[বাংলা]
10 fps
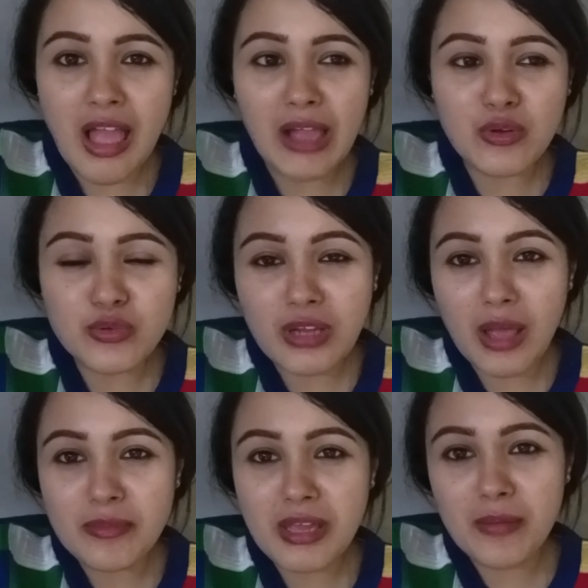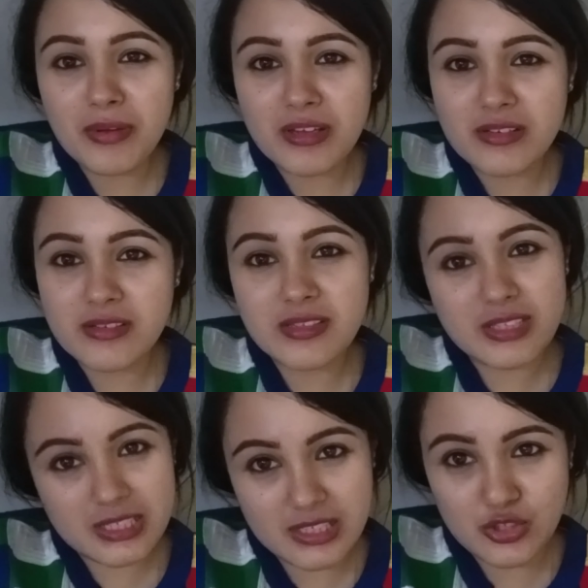এখন আমি আমার
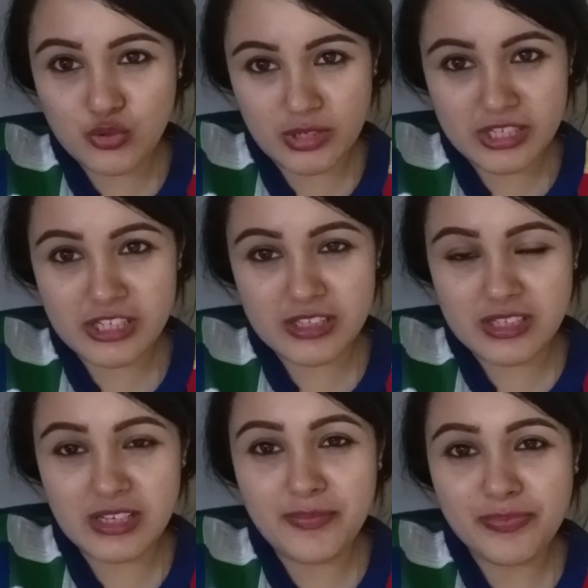সিটে চলে এসেছি